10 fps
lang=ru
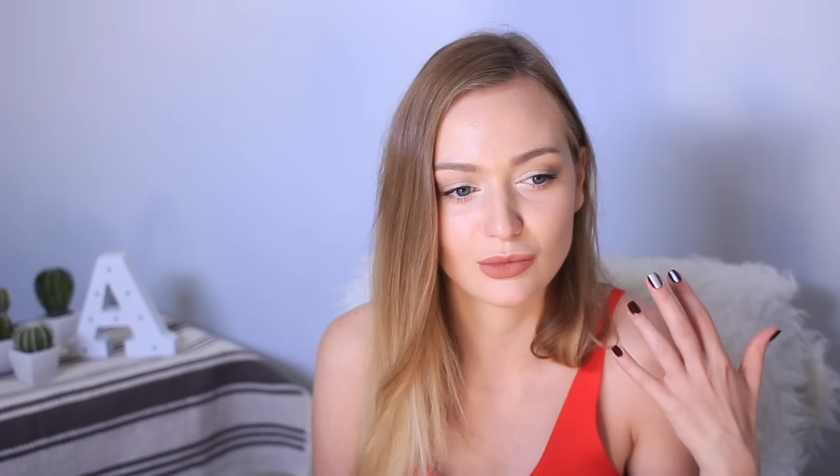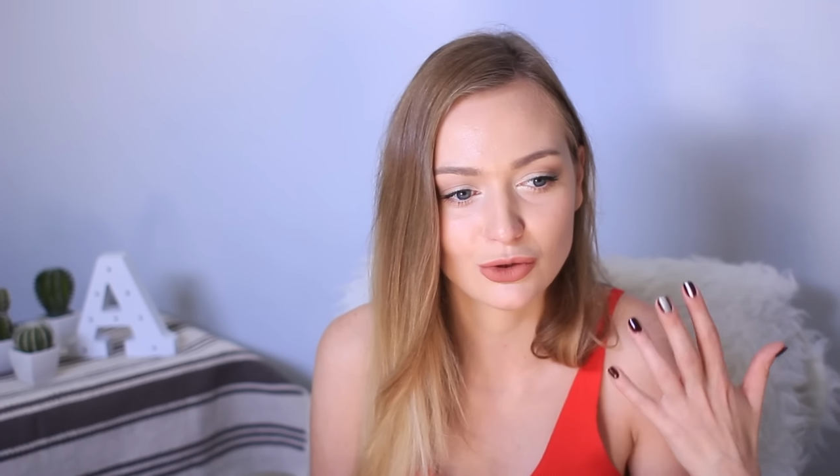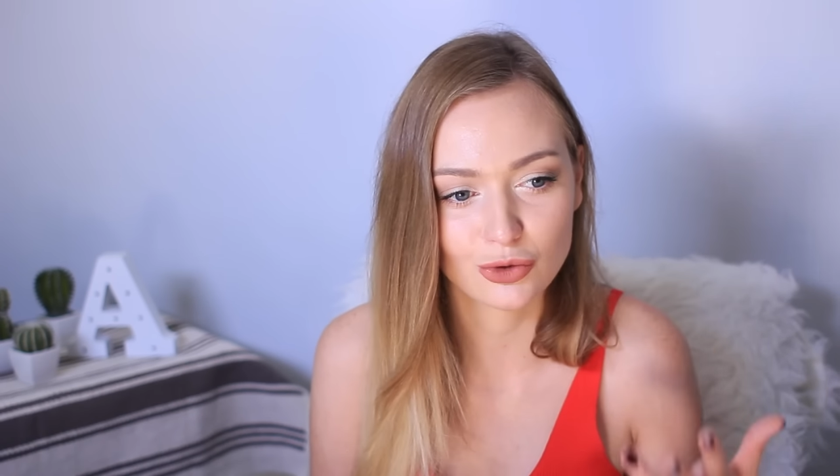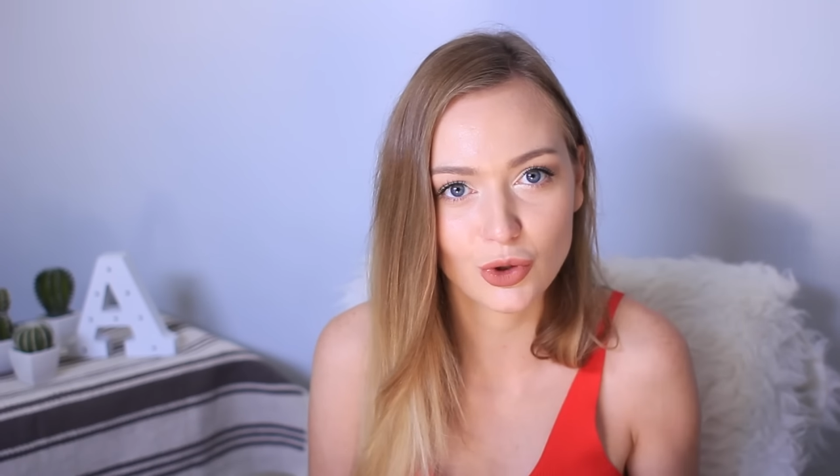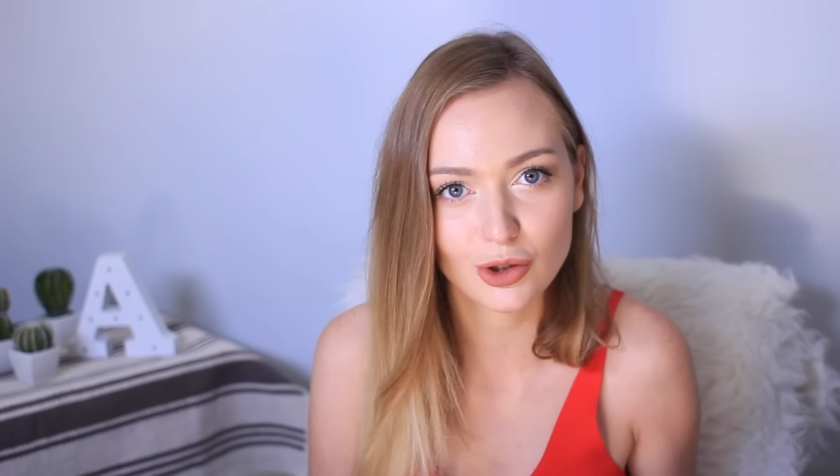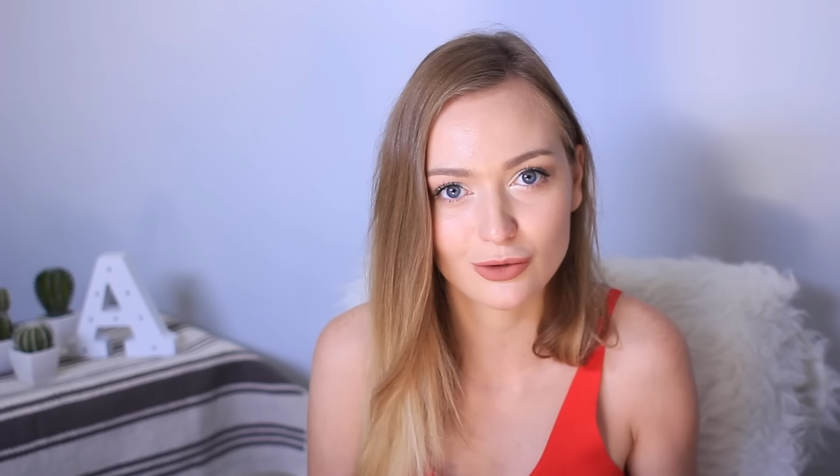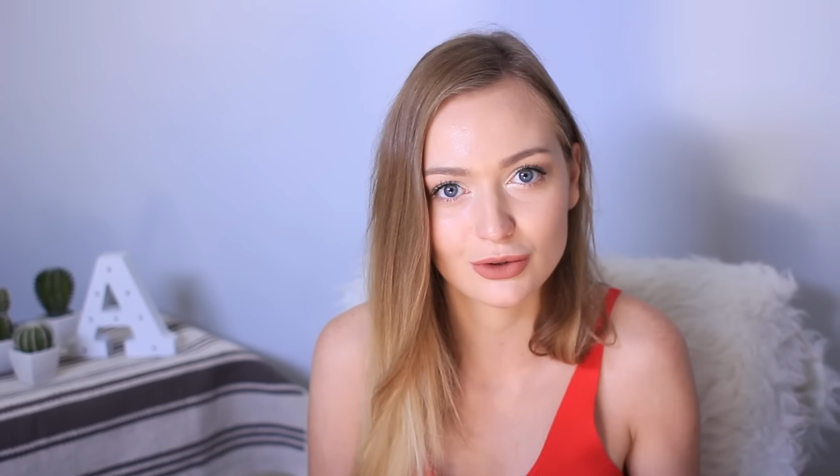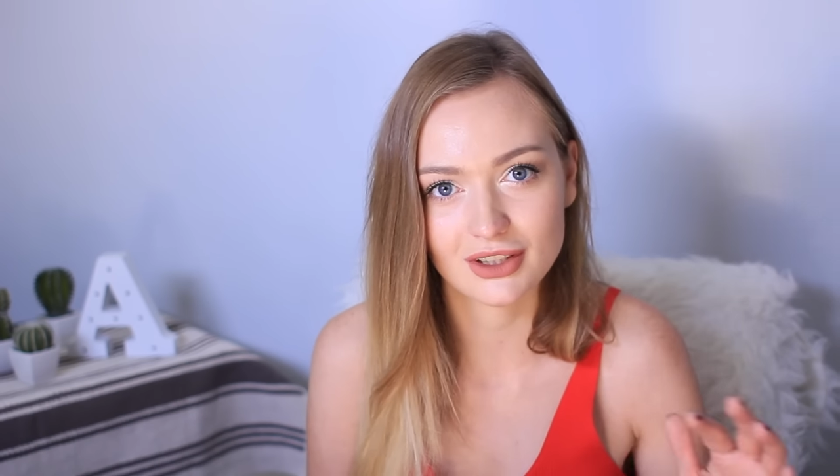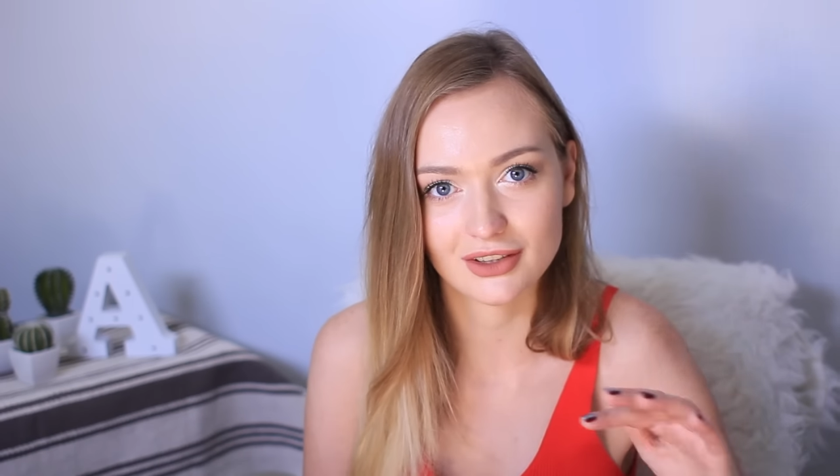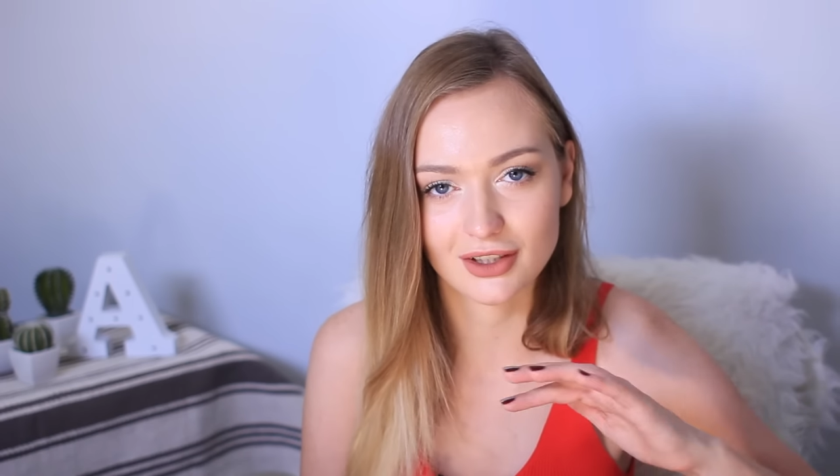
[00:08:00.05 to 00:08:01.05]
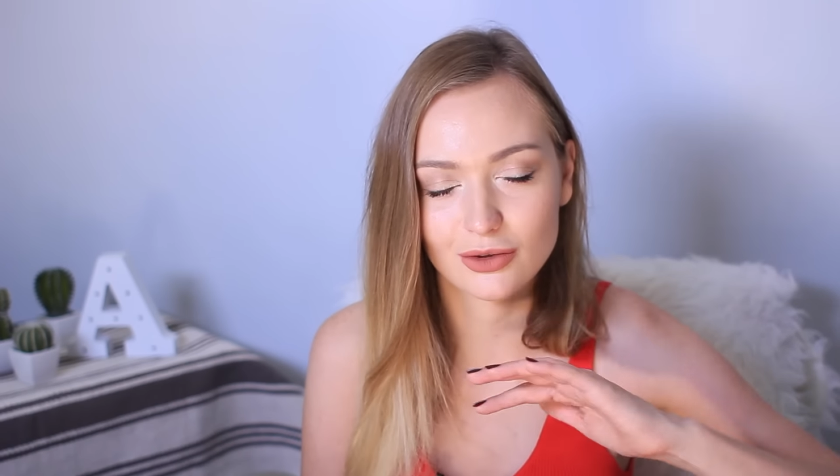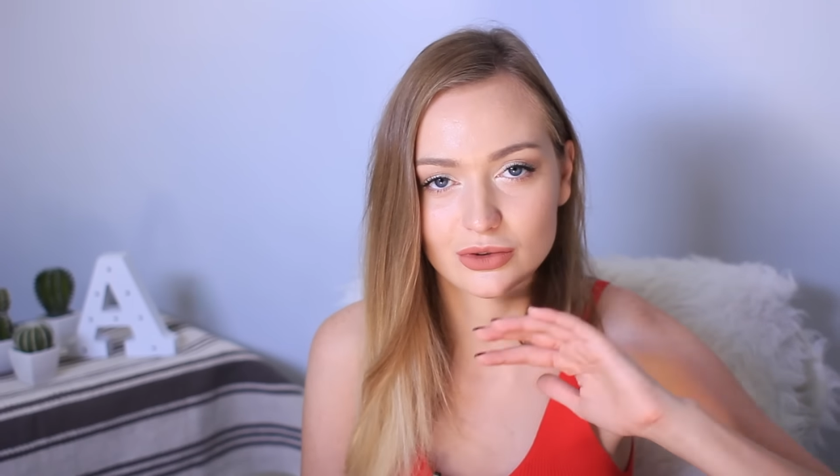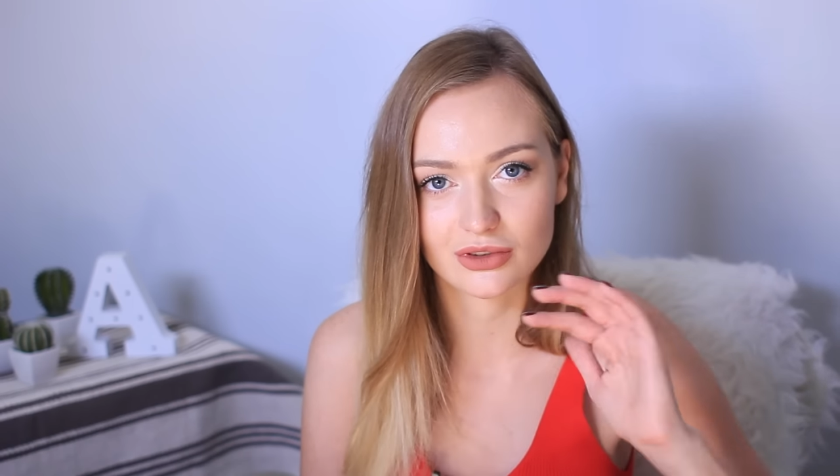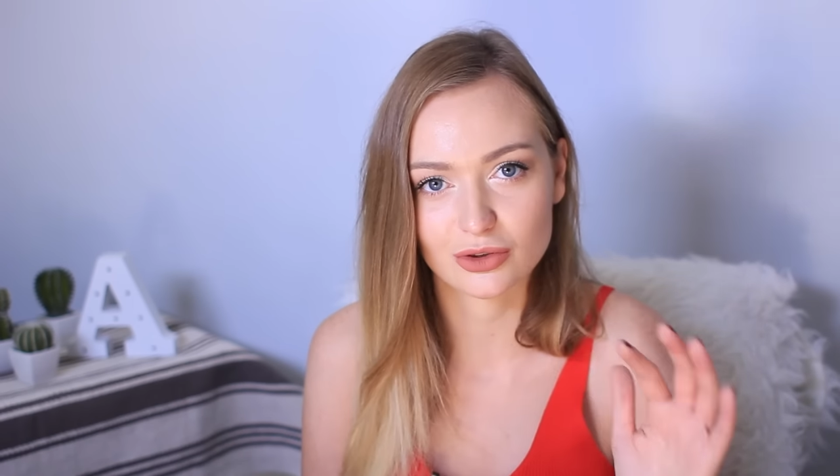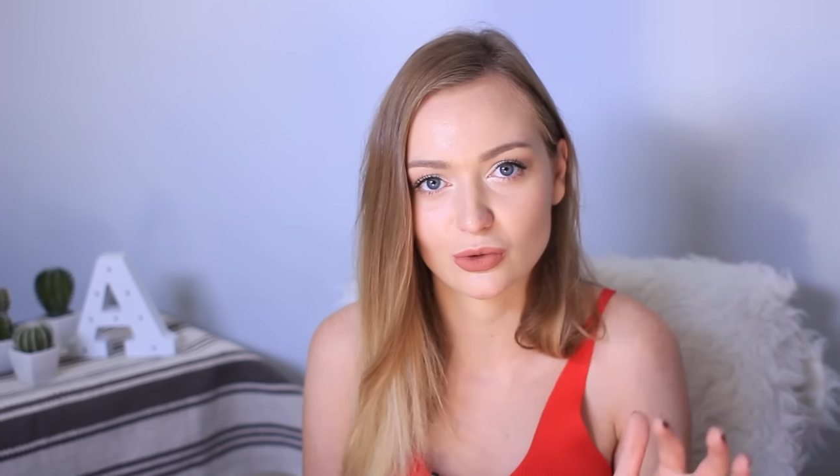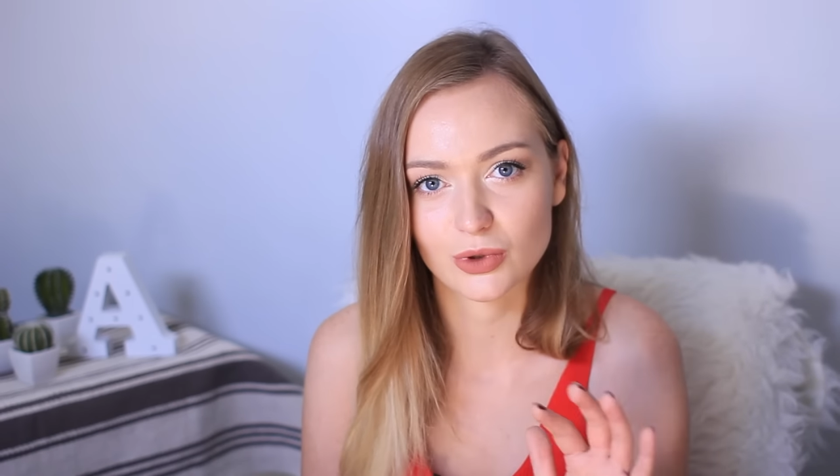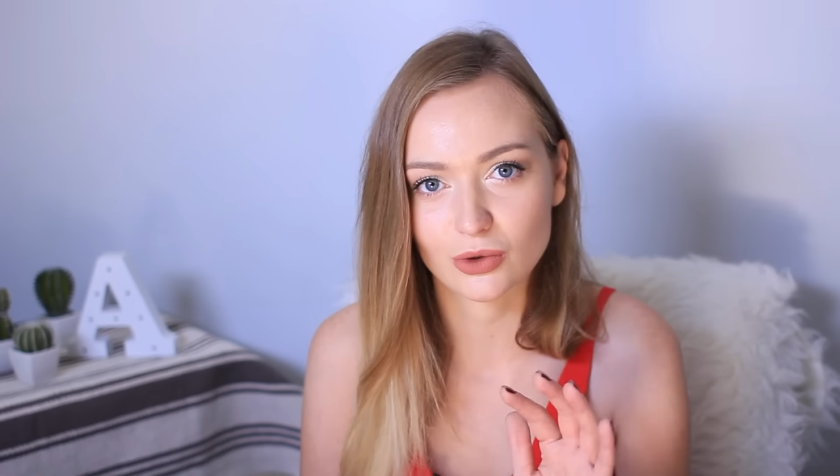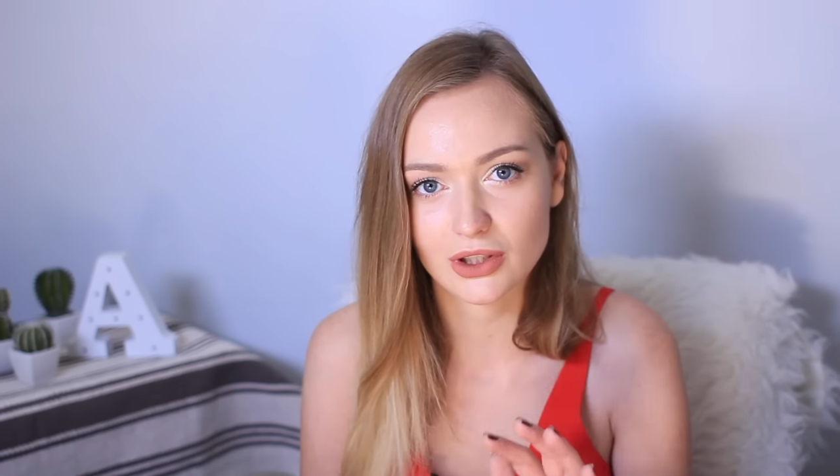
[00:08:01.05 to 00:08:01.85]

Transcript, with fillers: мыть голову, делать какую-то супер